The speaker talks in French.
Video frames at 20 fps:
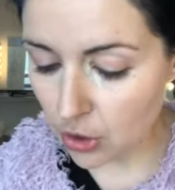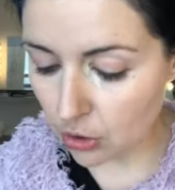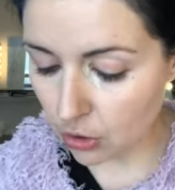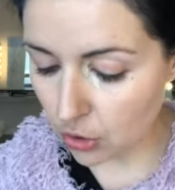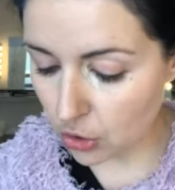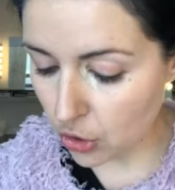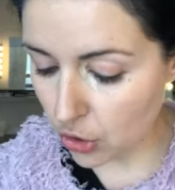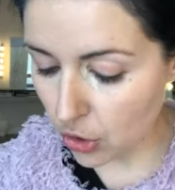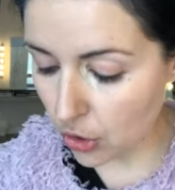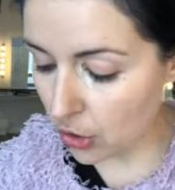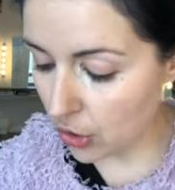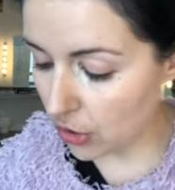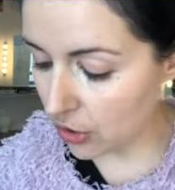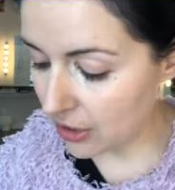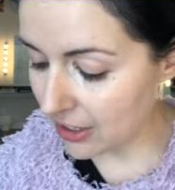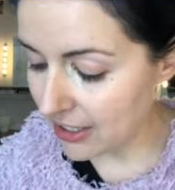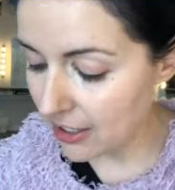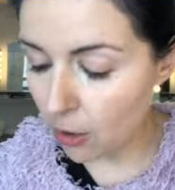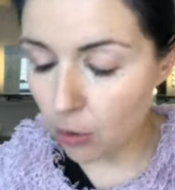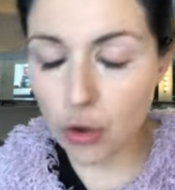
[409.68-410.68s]
que,
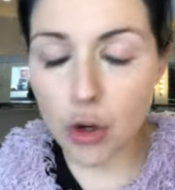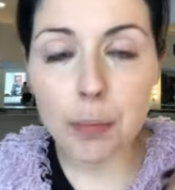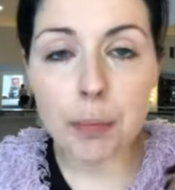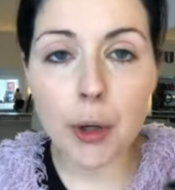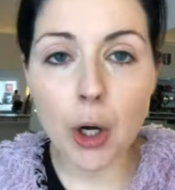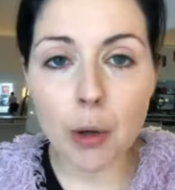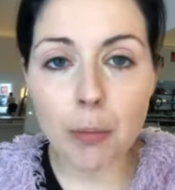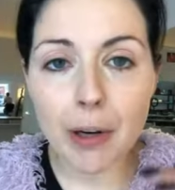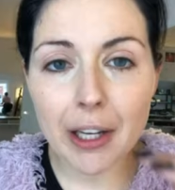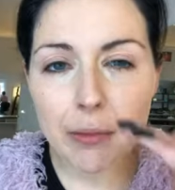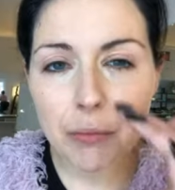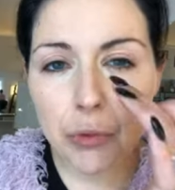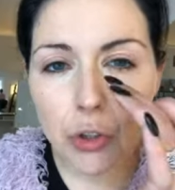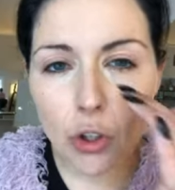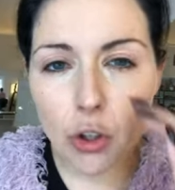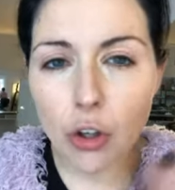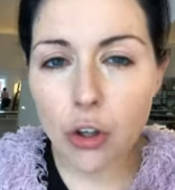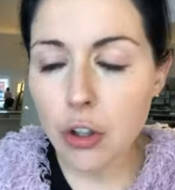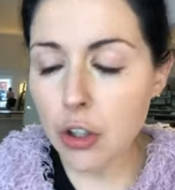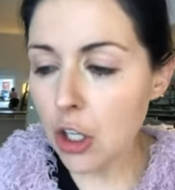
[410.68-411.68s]
qui ont le problème
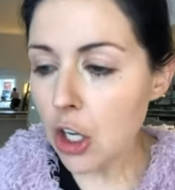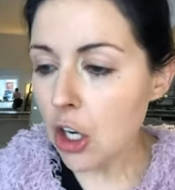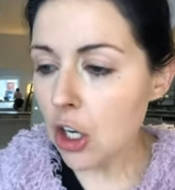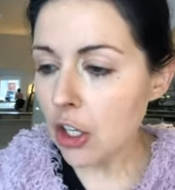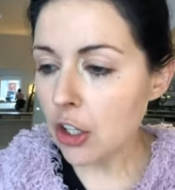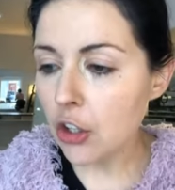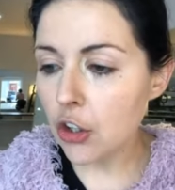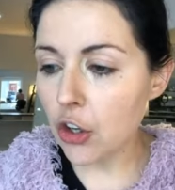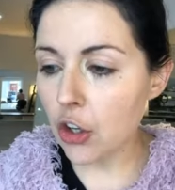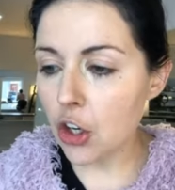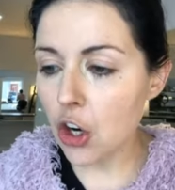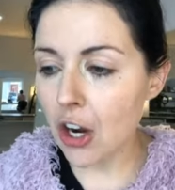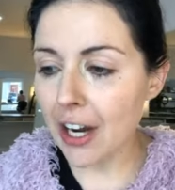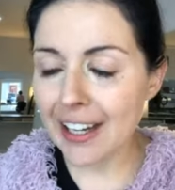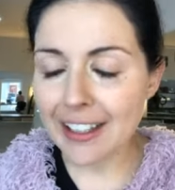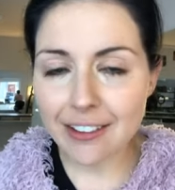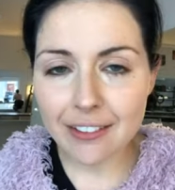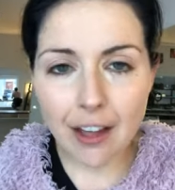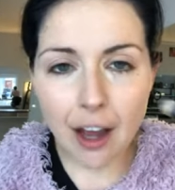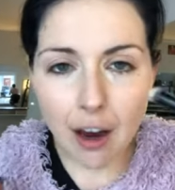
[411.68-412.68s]
que le
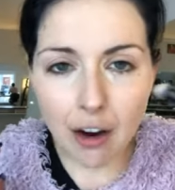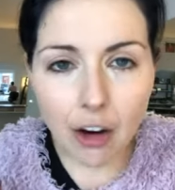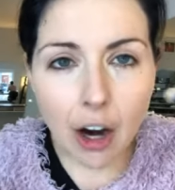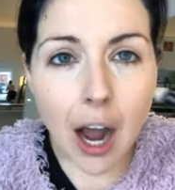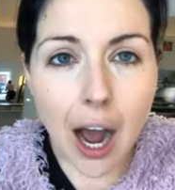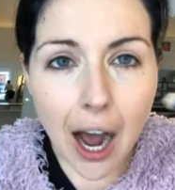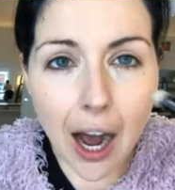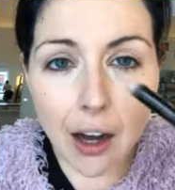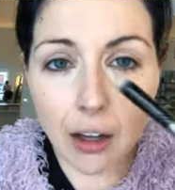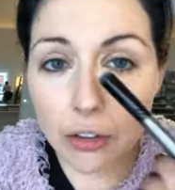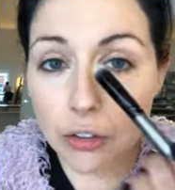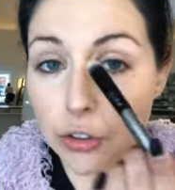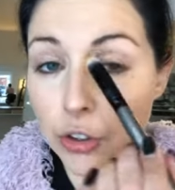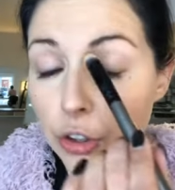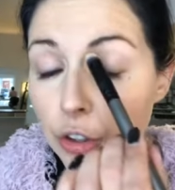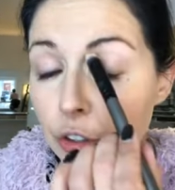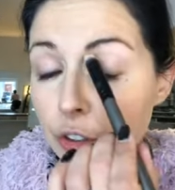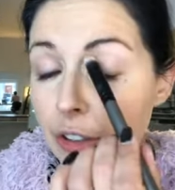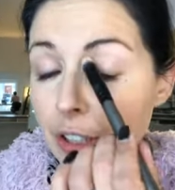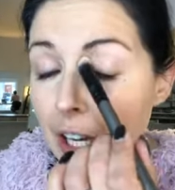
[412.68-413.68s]
correcteur
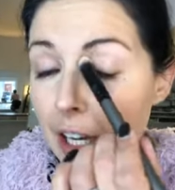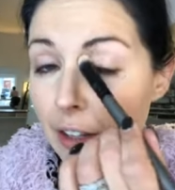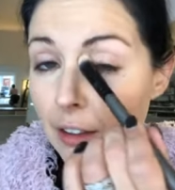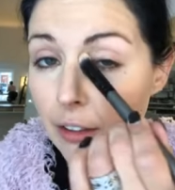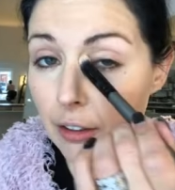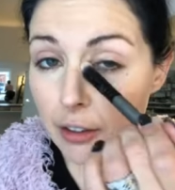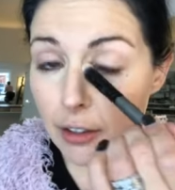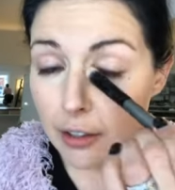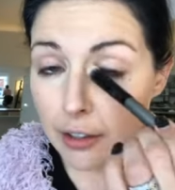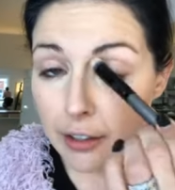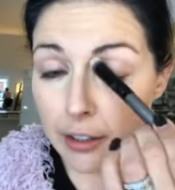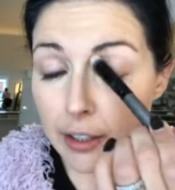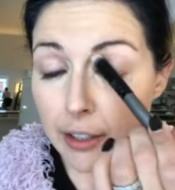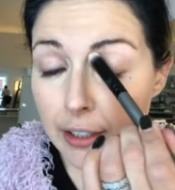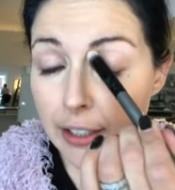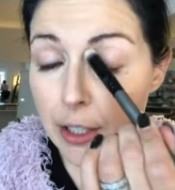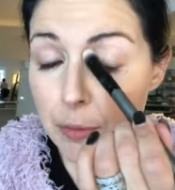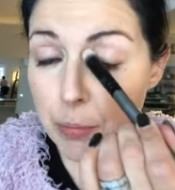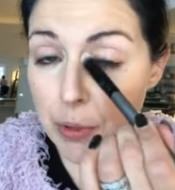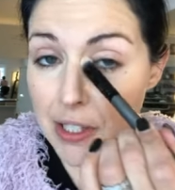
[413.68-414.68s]
entre dans
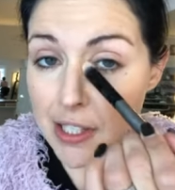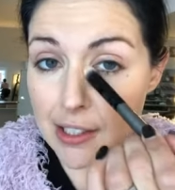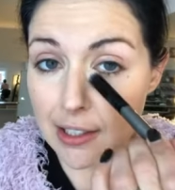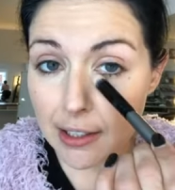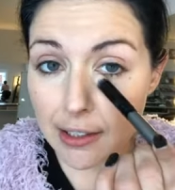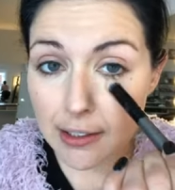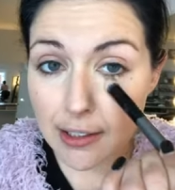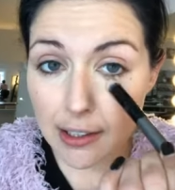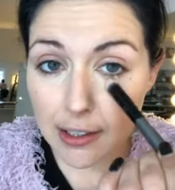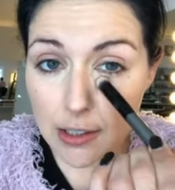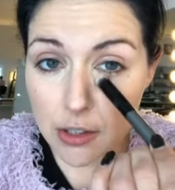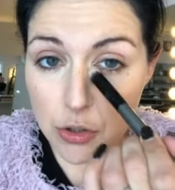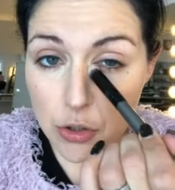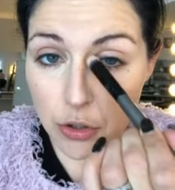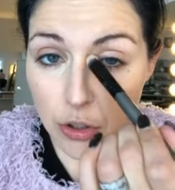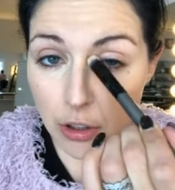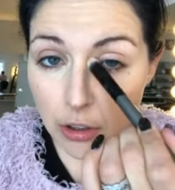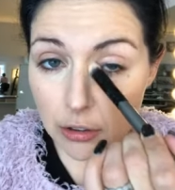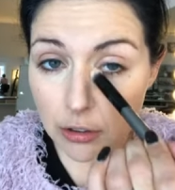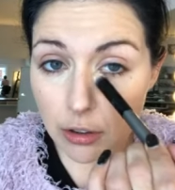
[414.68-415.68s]
les petites rides des
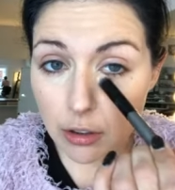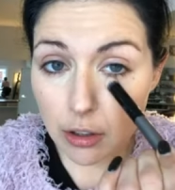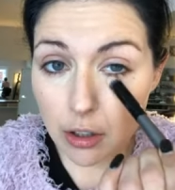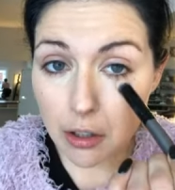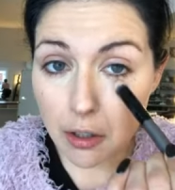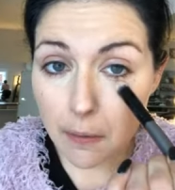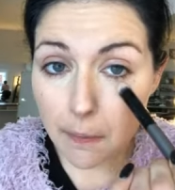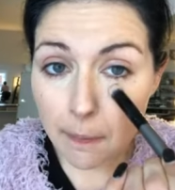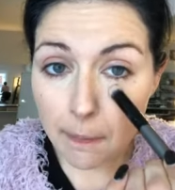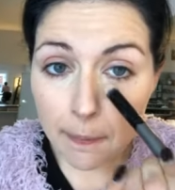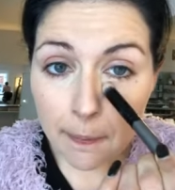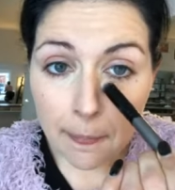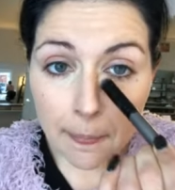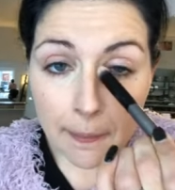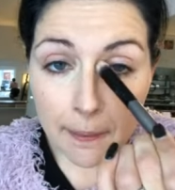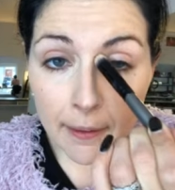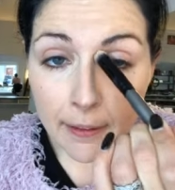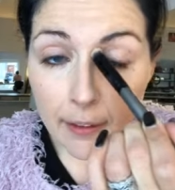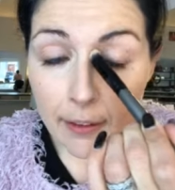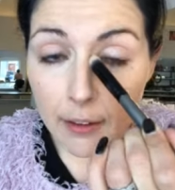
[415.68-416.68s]
ridules.
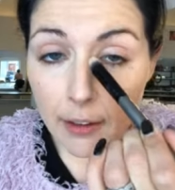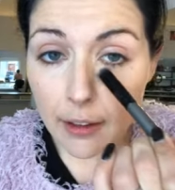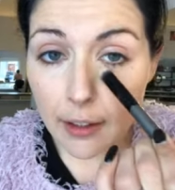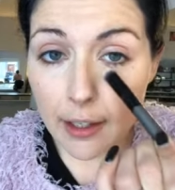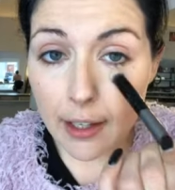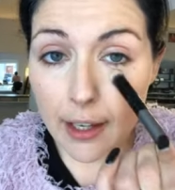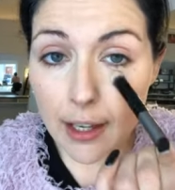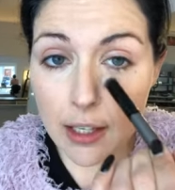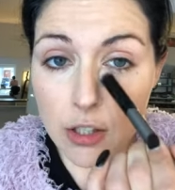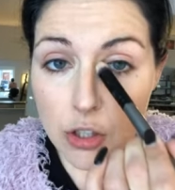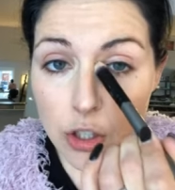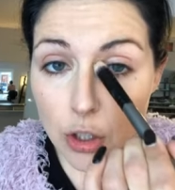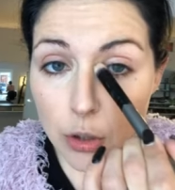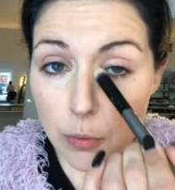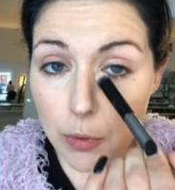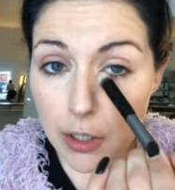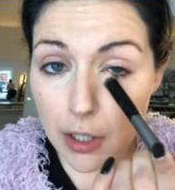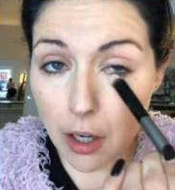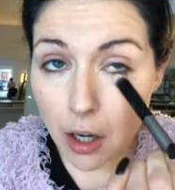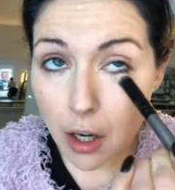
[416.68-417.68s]
Et
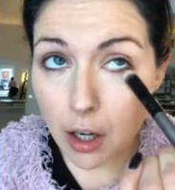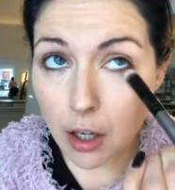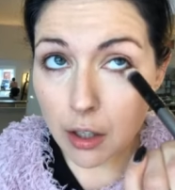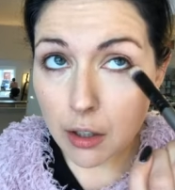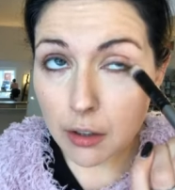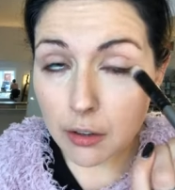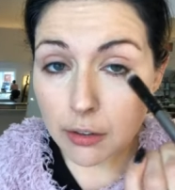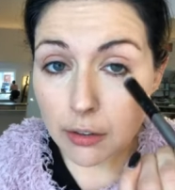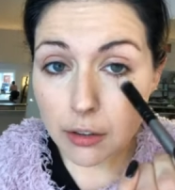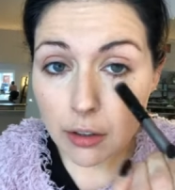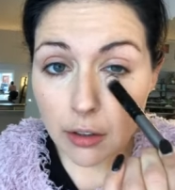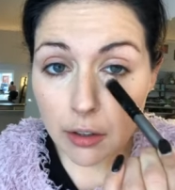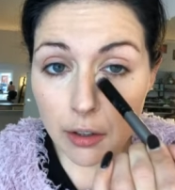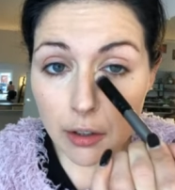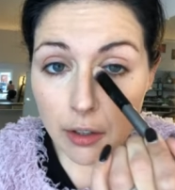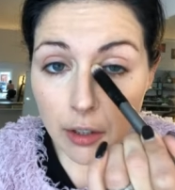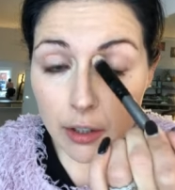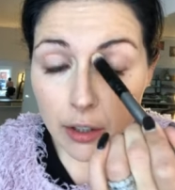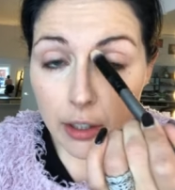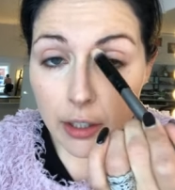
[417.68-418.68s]
celui-là,
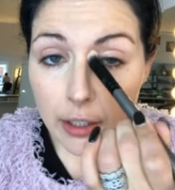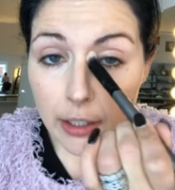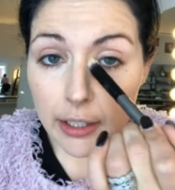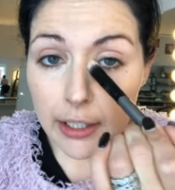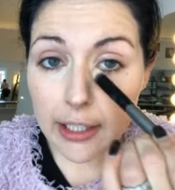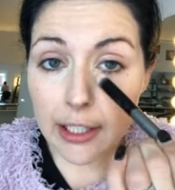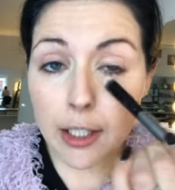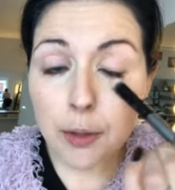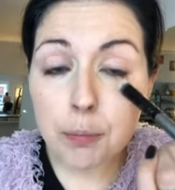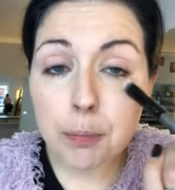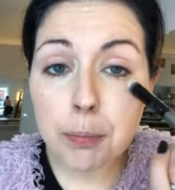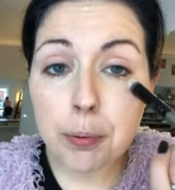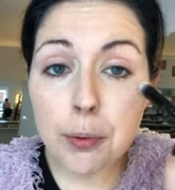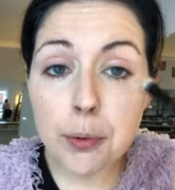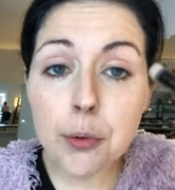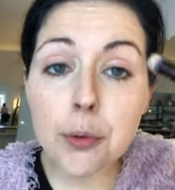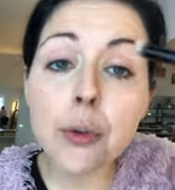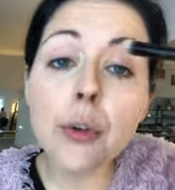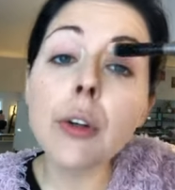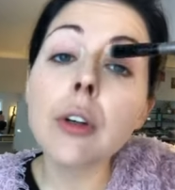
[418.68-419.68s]
il est
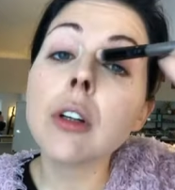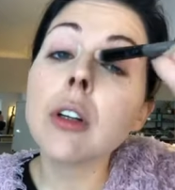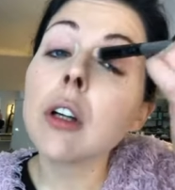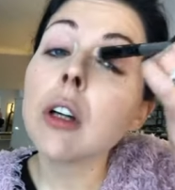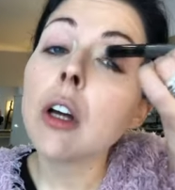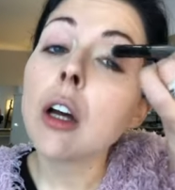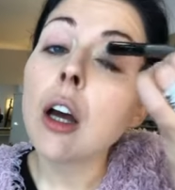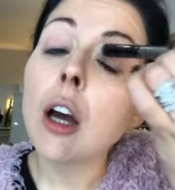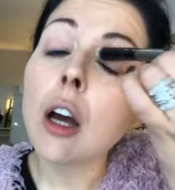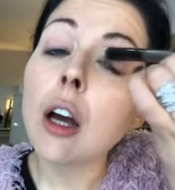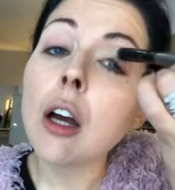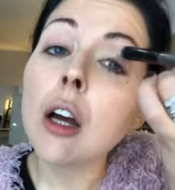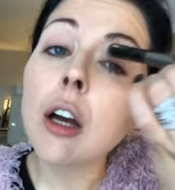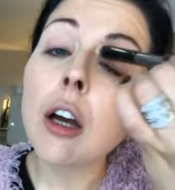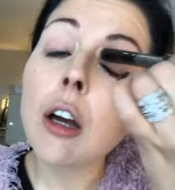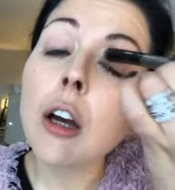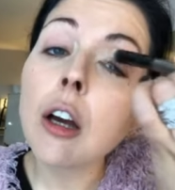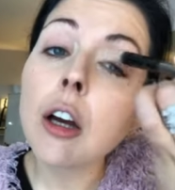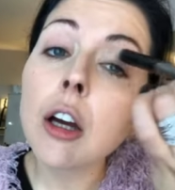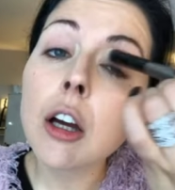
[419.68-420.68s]
plus,
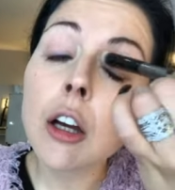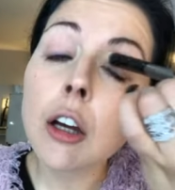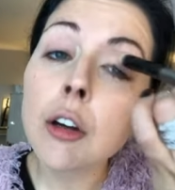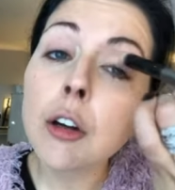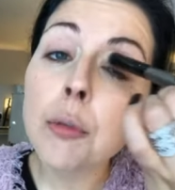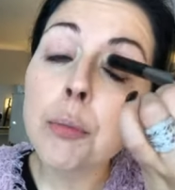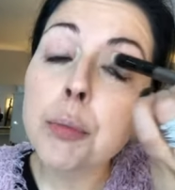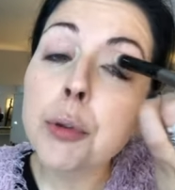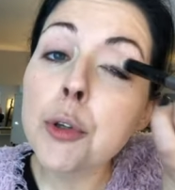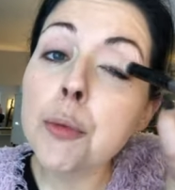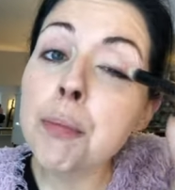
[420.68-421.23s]
euh, plus